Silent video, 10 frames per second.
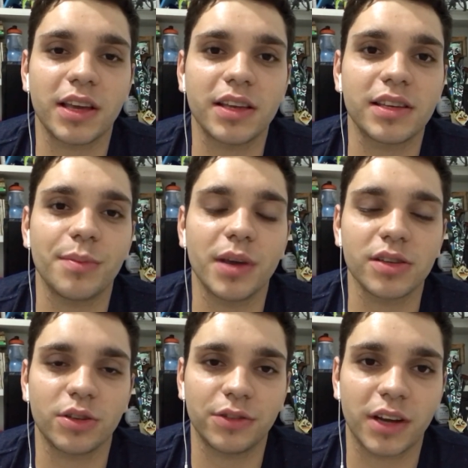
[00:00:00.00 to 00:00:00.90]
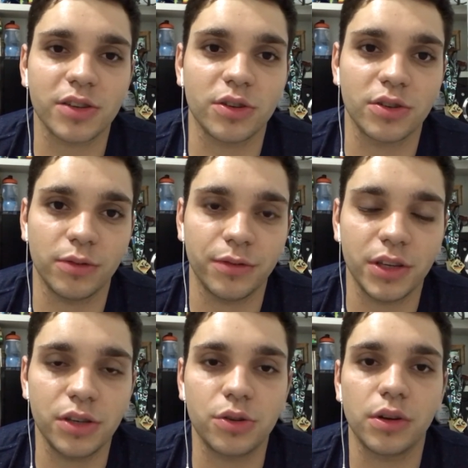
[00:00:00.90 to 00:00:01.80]
receber as notificações do
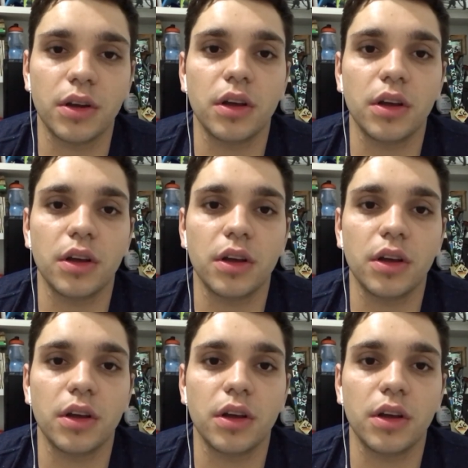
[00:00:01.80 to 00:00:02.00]
vídeo.